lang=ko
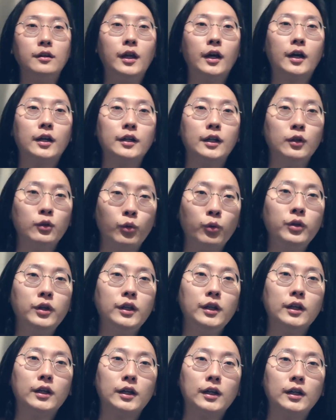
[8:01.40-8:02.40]
내가 낸
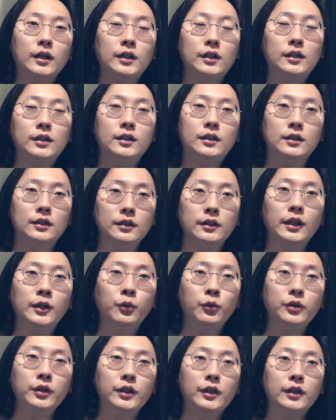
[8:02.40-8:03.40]
돈이니까, 내
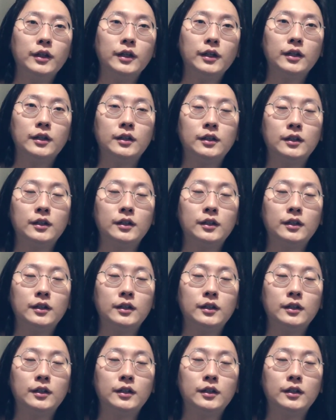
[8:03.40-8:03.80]
돈이니까.